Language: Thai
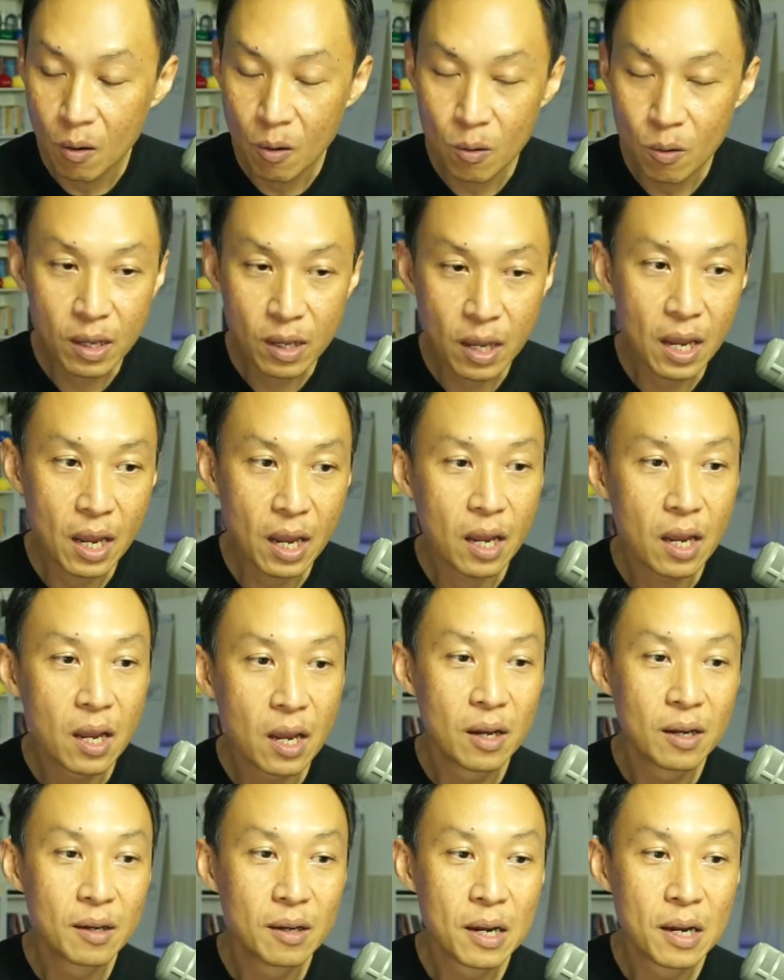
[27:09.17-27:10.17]
โอเค
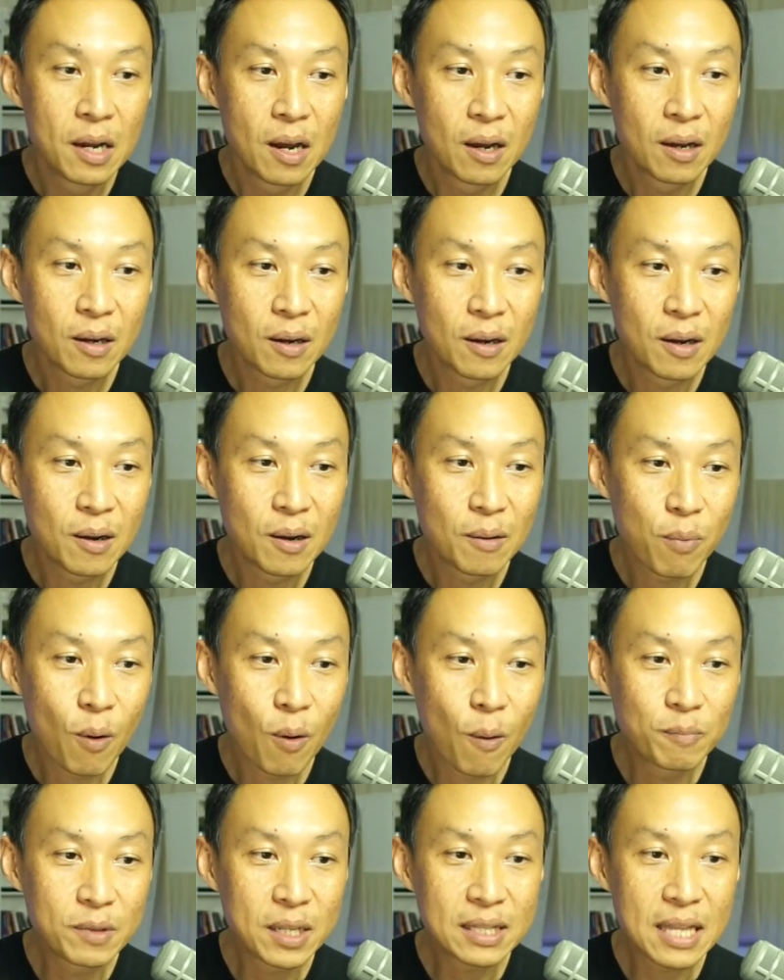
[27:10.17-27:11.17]

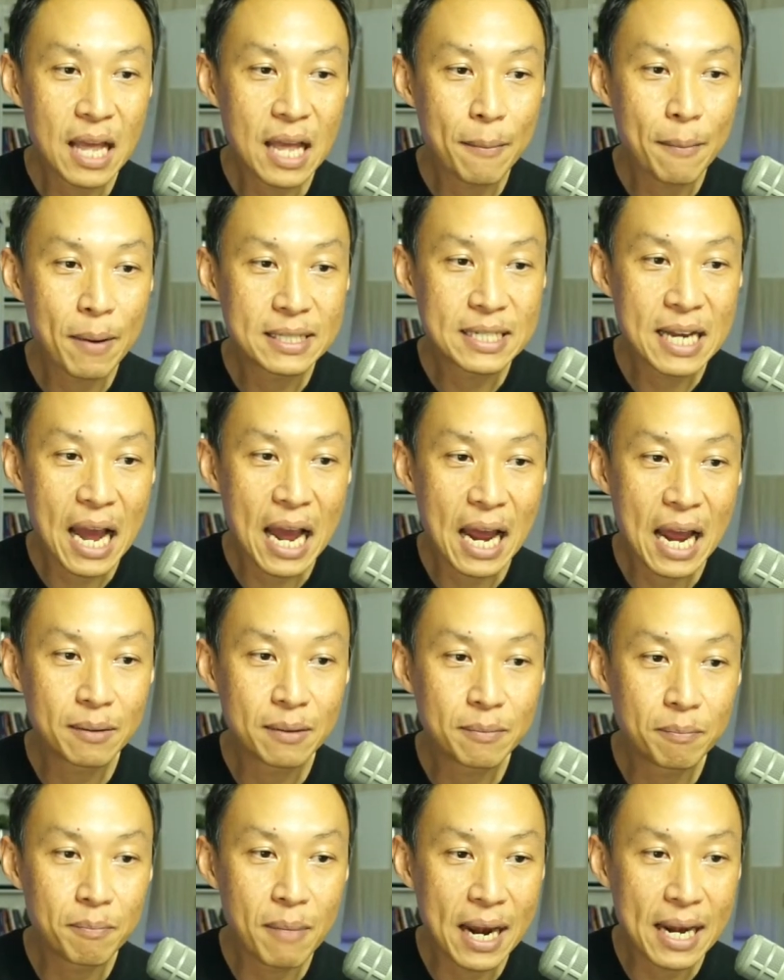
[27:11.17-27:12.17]
ผมติดตามอาจาร
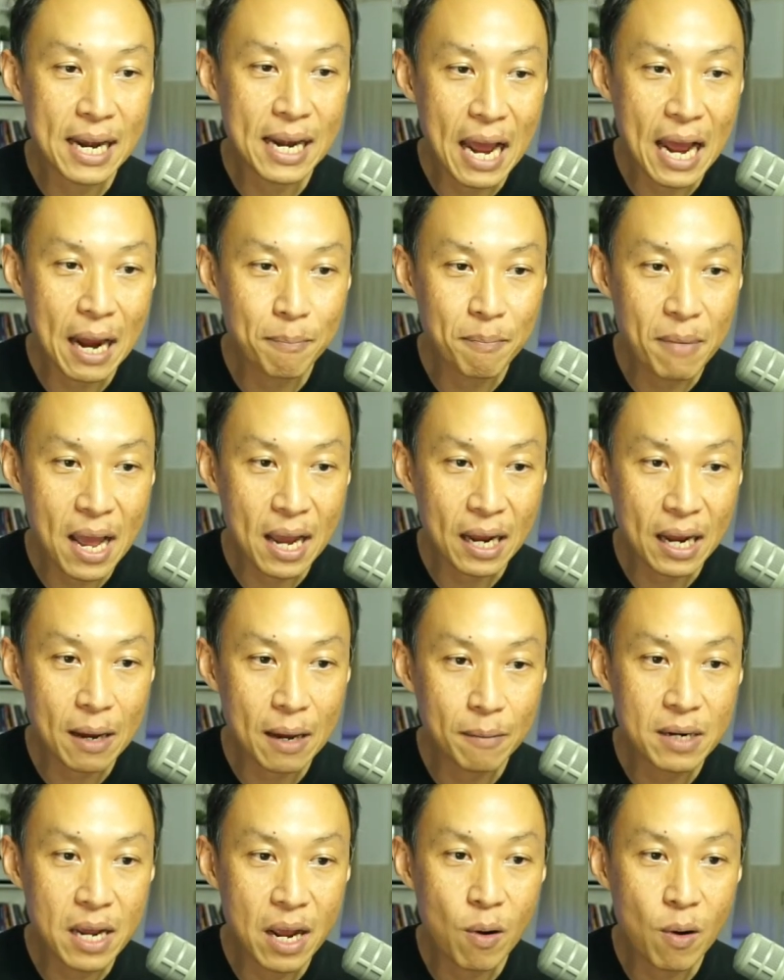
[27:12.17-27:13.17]
ย์มานานมากค
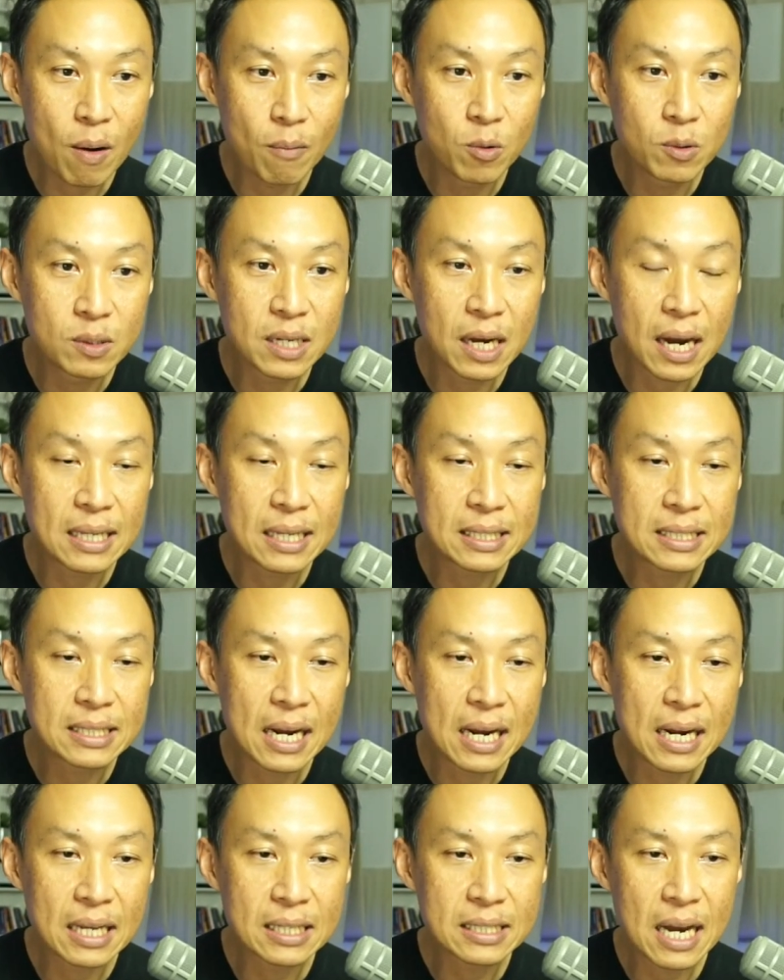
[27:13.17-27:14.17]
รับได้ความรู้จากอา
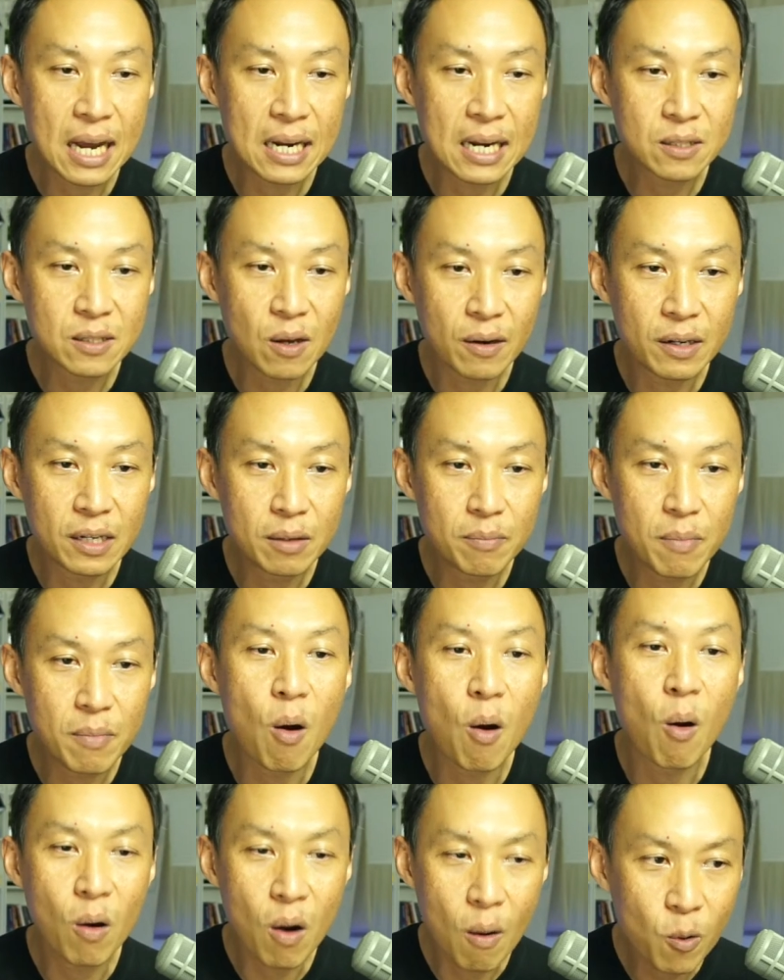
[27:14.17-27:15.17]
จารย์สอนดีมา
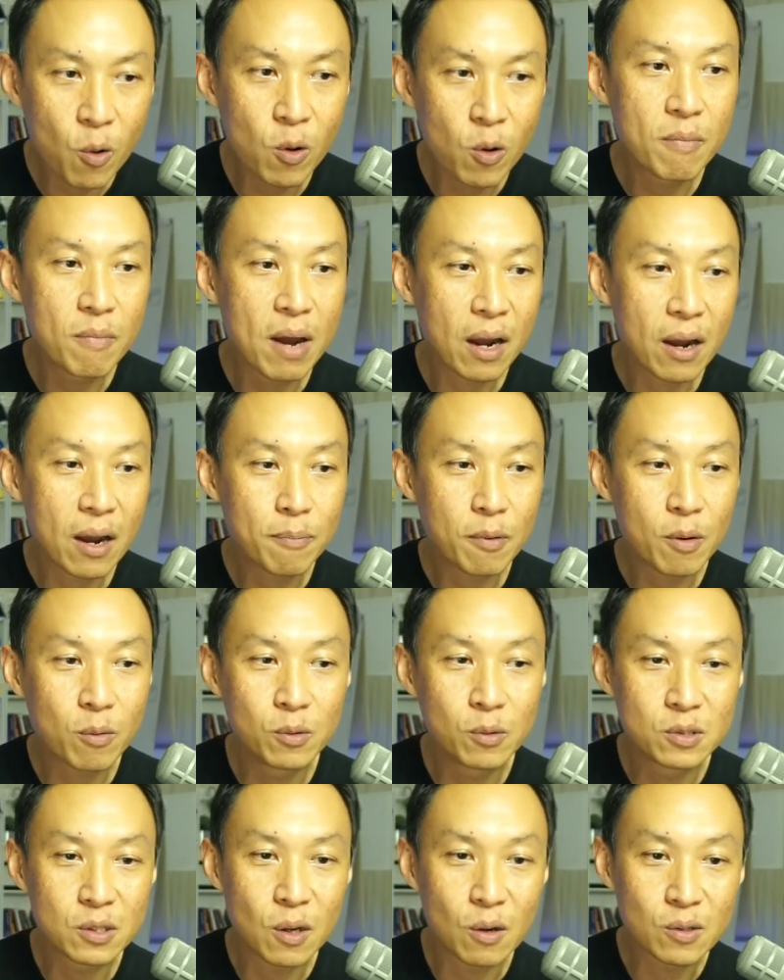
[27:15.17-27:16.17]
กโอ้ขอบคุณมากครับ
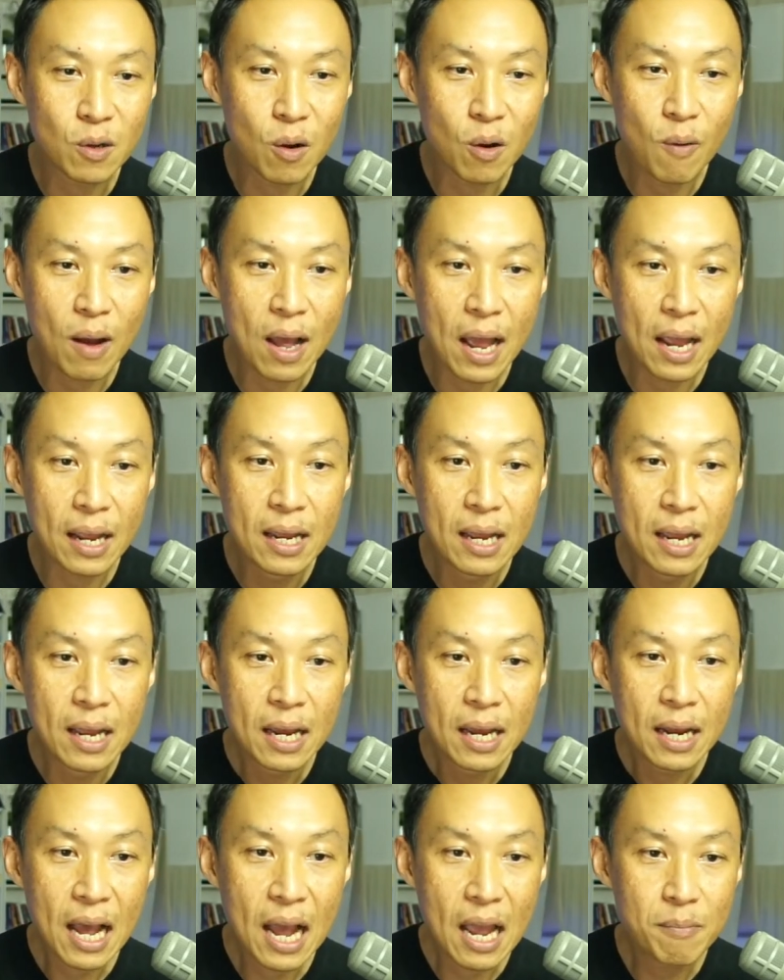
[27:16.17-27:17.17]
คุณ22Y
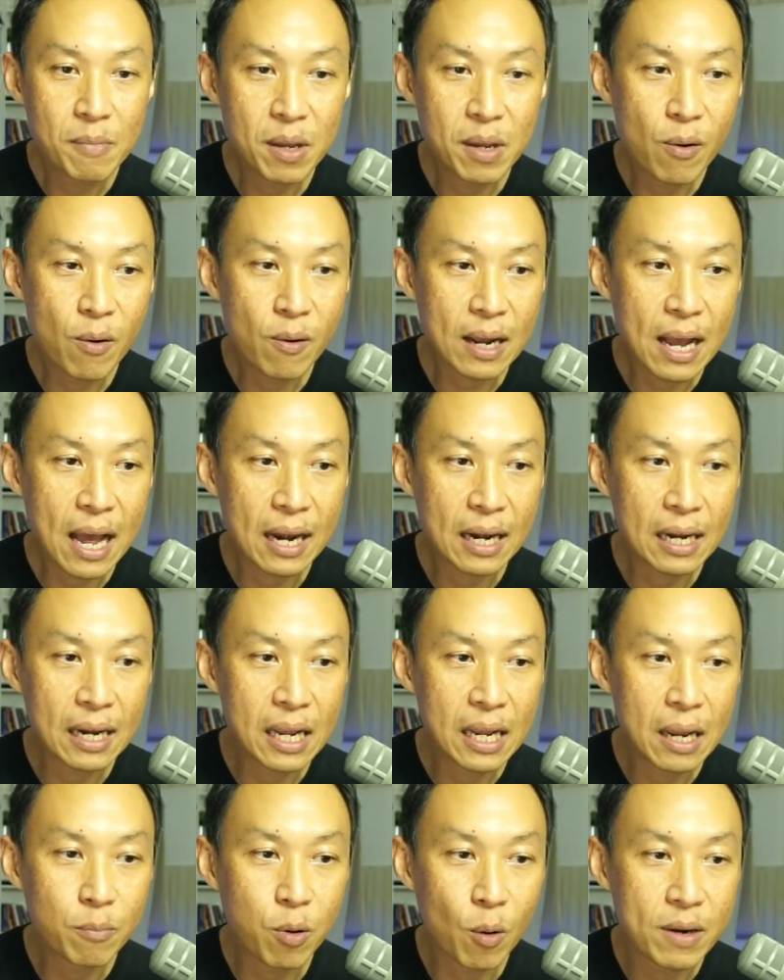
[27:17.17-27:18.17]
ใครมีโอกาส
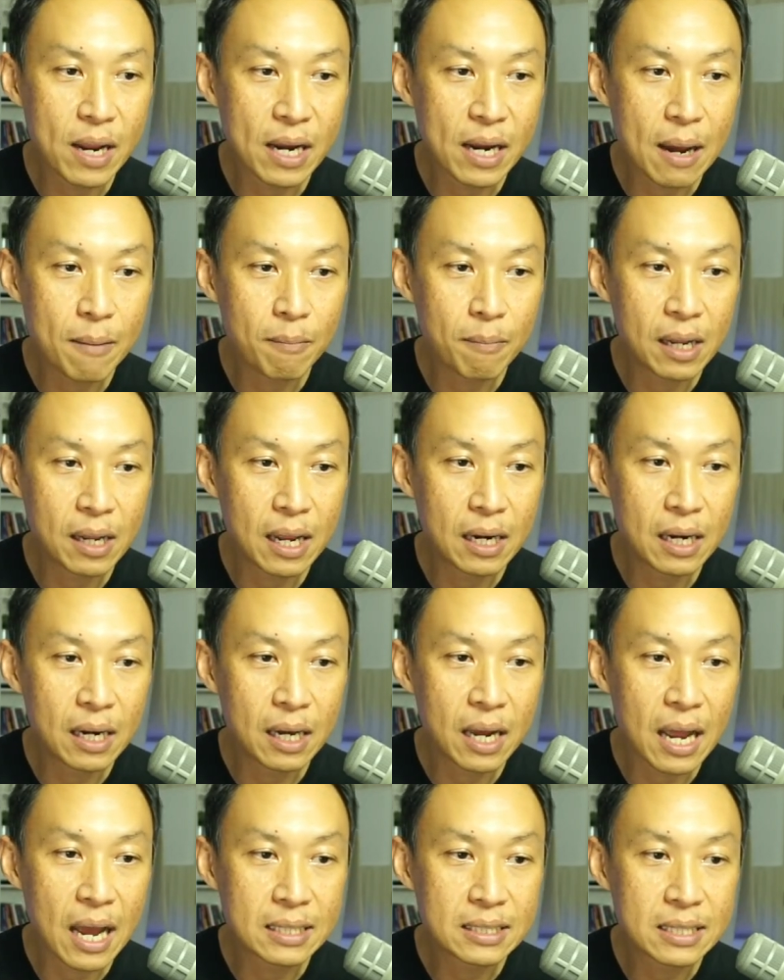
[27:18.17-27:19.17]
เรียนผมแนะนำเรียน
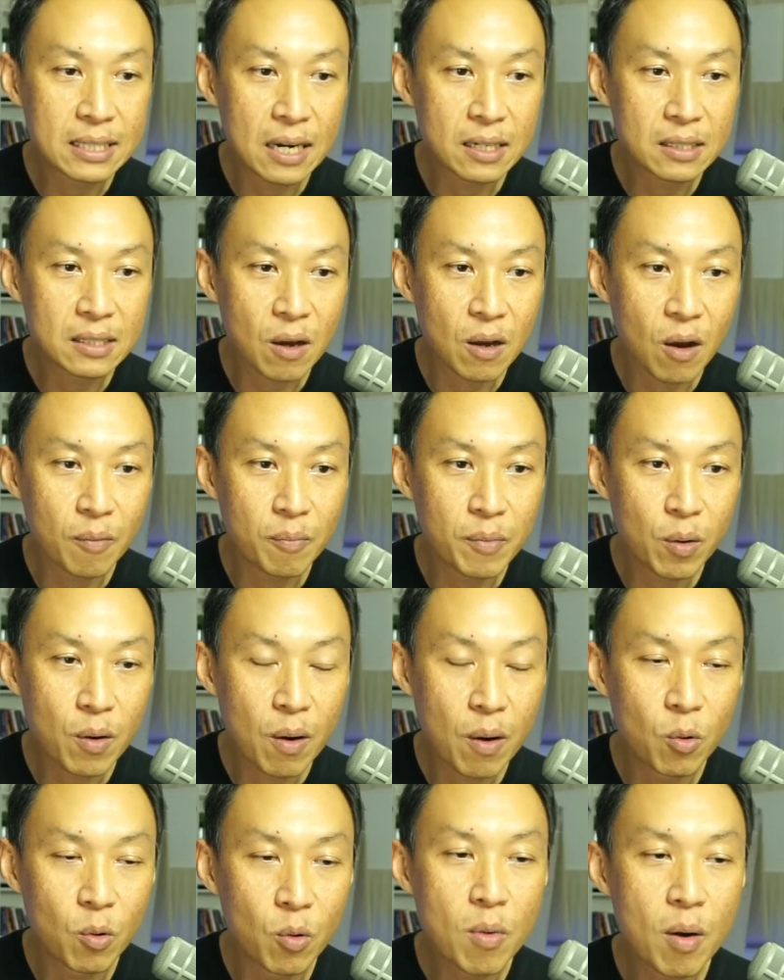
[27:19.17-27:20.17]
เลยอาจารย์สอนมีค
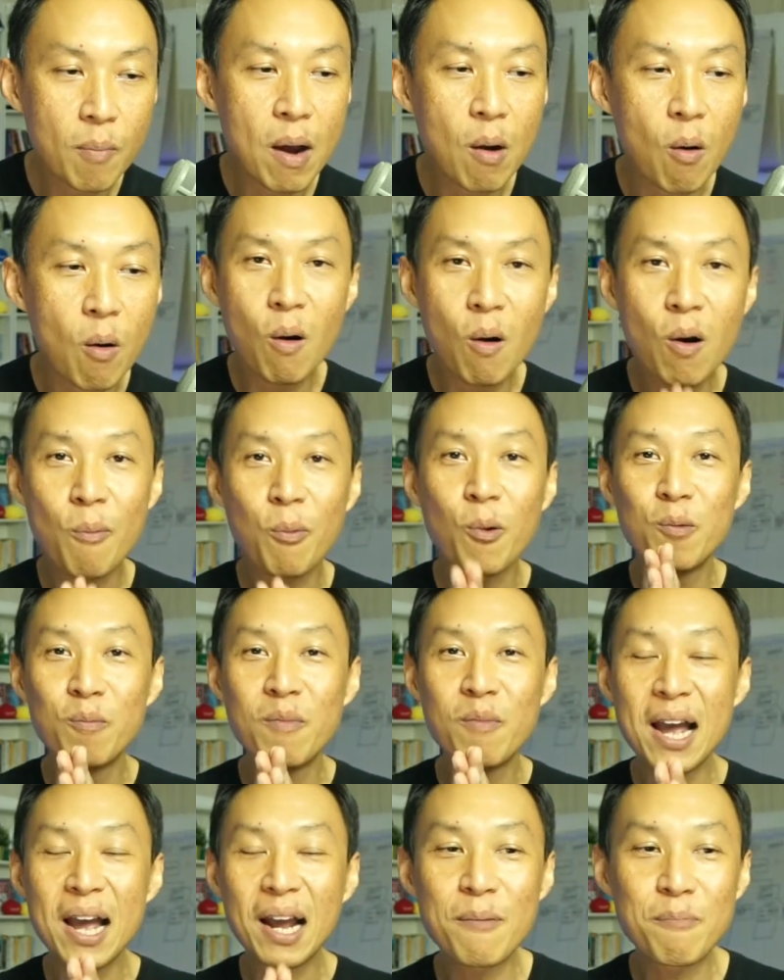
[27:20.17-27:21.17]
วามรู้มากๆโอ้ขอบคุณ
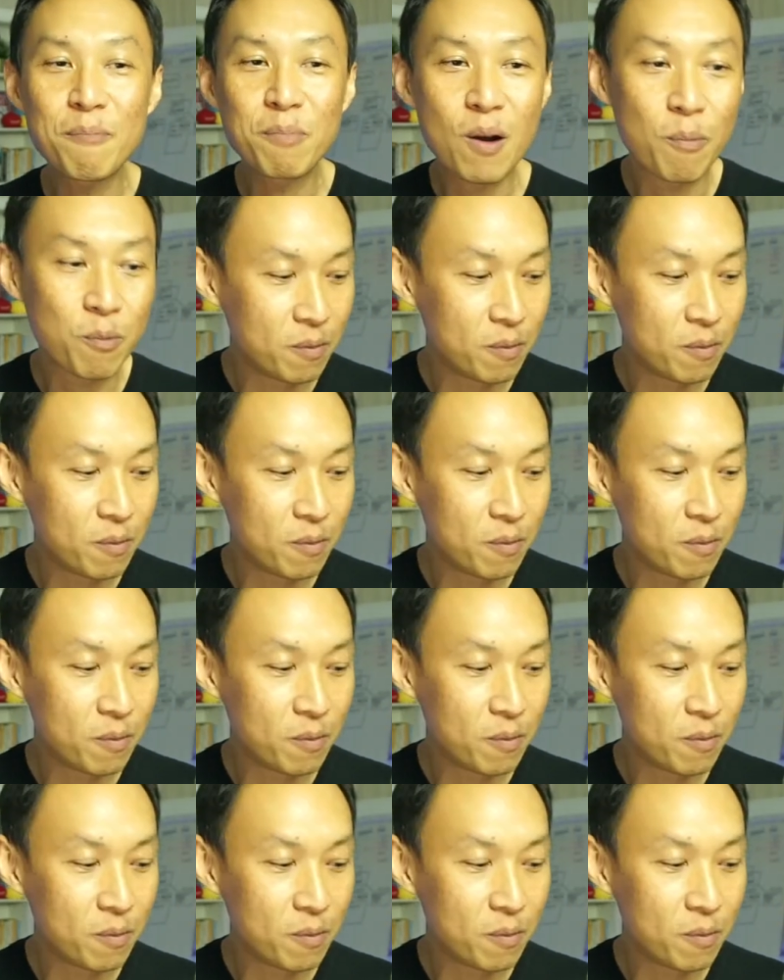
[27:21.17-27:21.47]
มากครับ